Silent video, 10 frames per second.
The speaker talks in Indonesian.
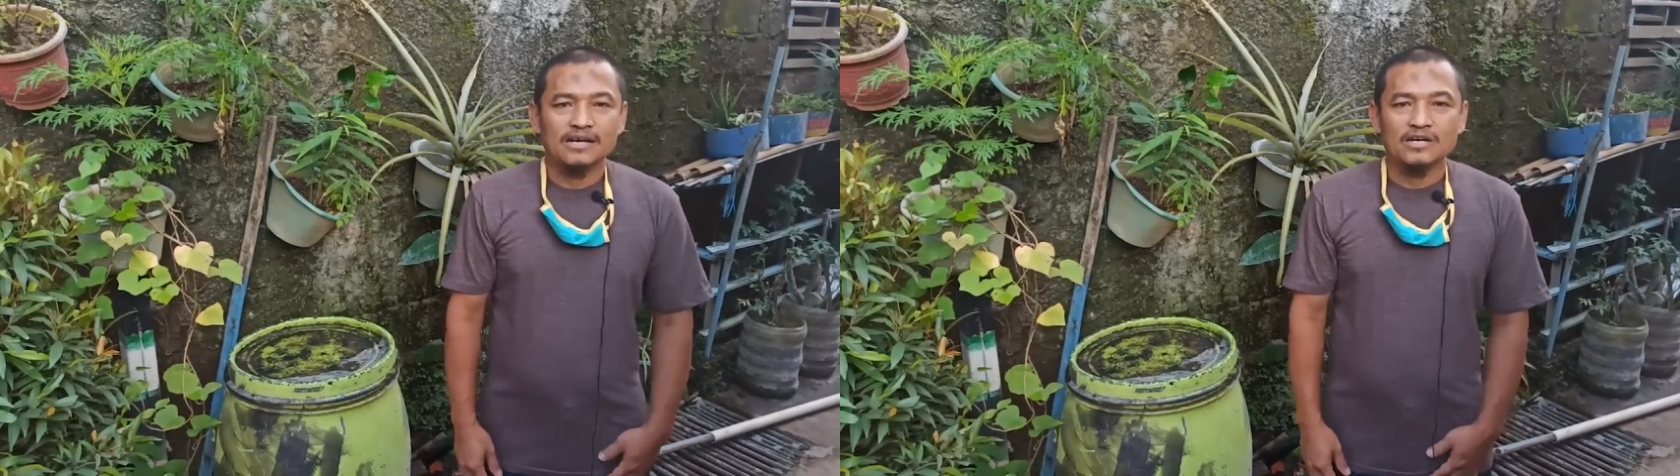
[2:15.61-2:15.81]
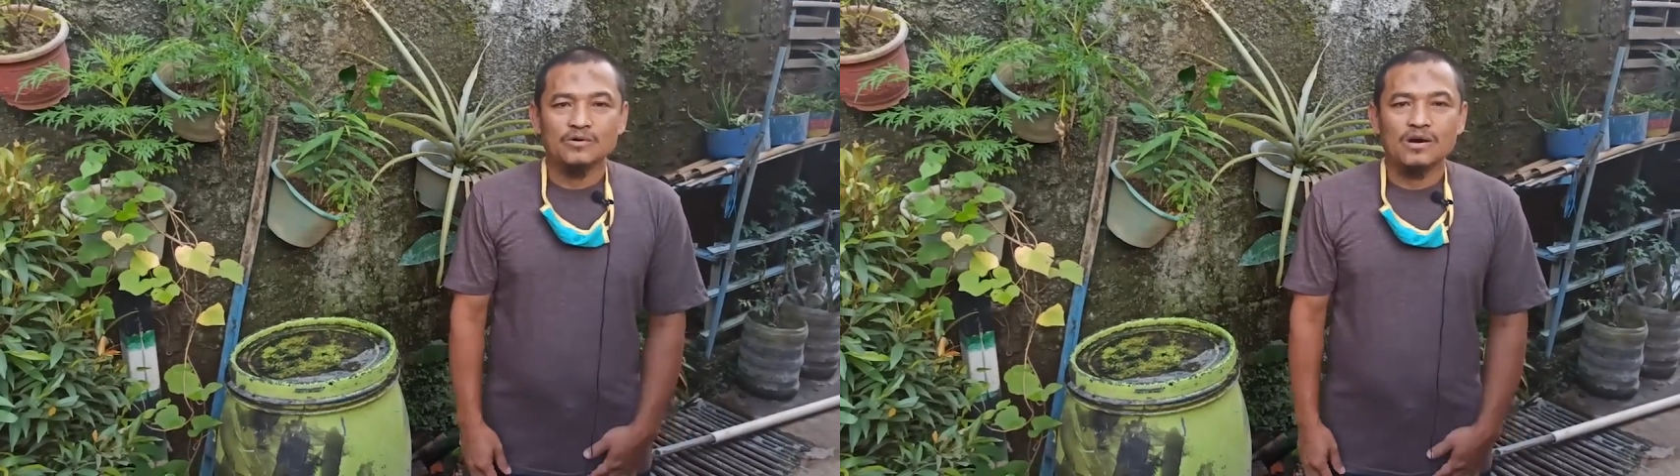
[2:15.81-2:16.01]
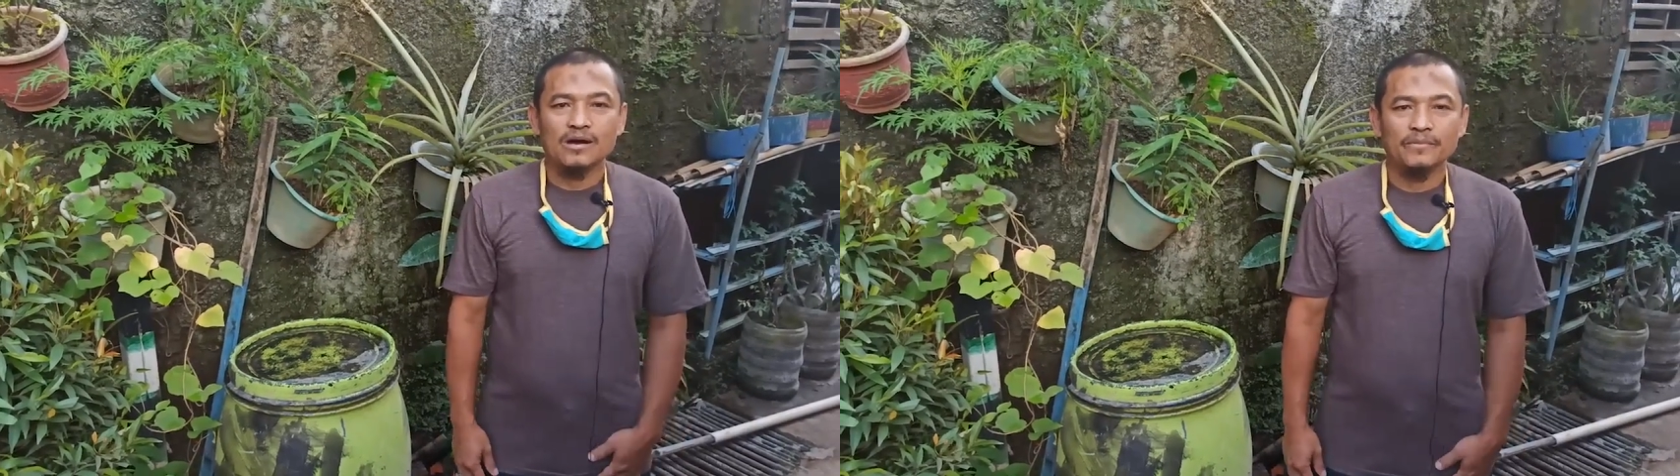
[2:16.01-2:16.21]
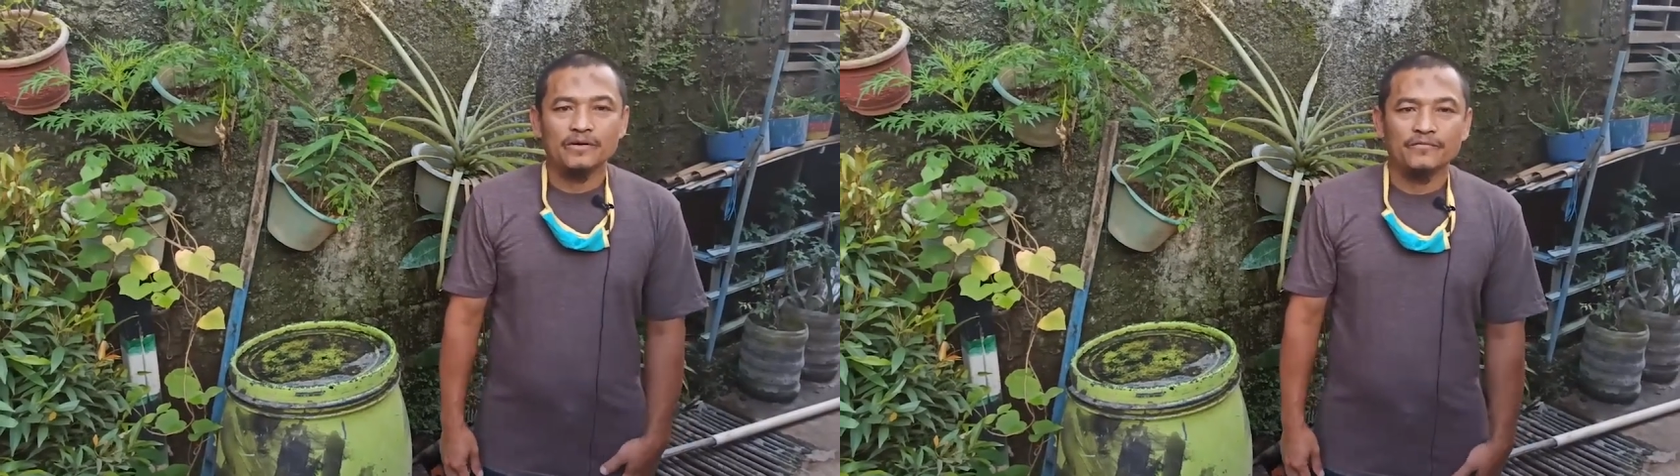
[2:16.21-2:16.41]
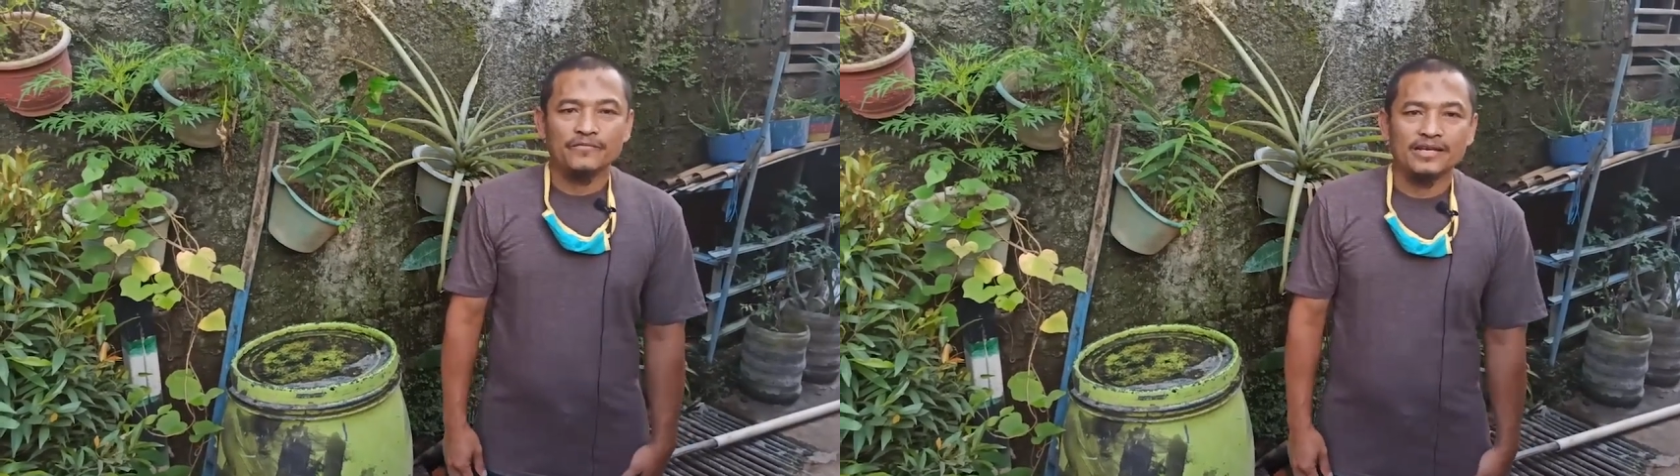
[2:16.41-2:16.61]
kedua
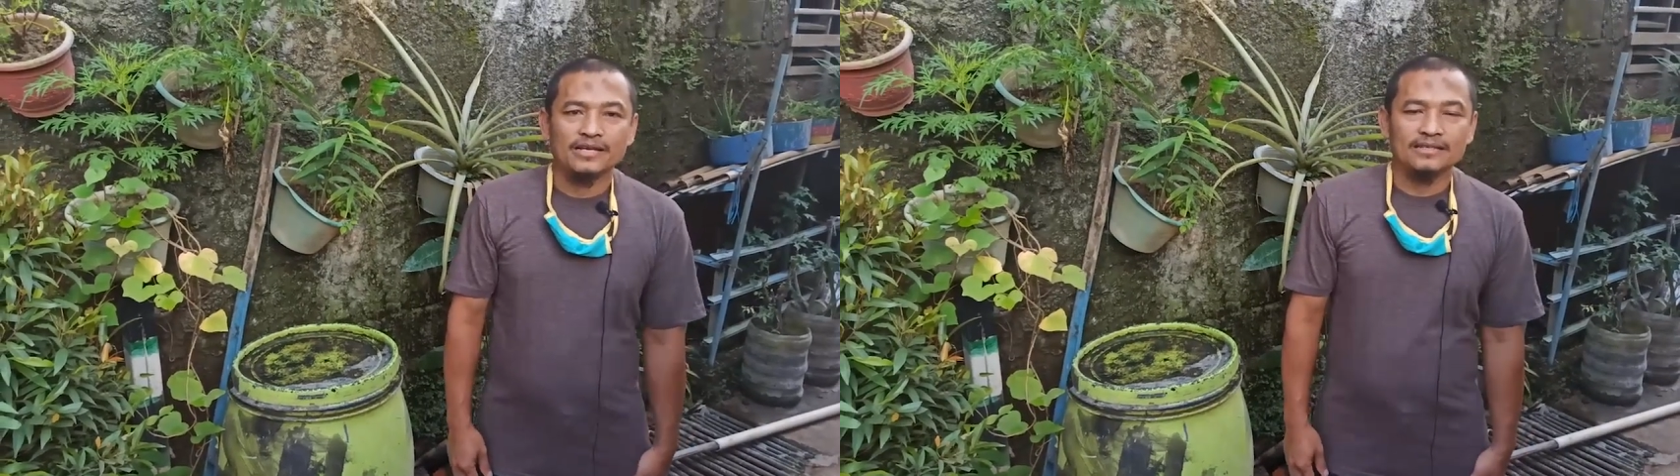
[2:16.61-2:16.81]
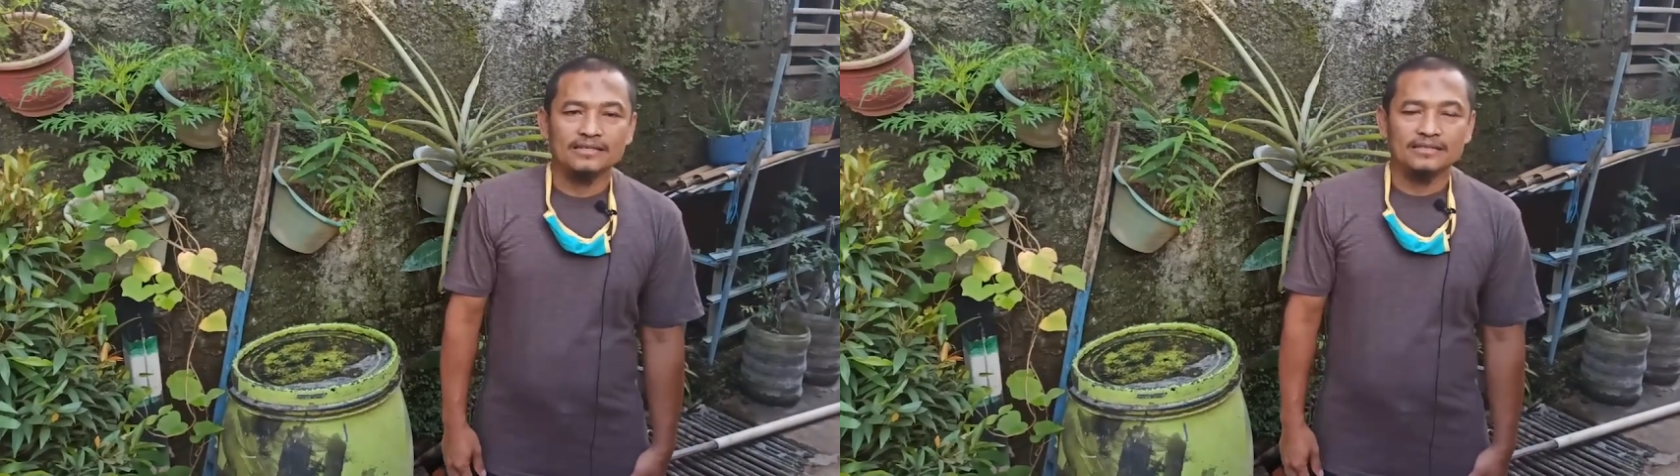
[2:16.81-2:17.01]
biofel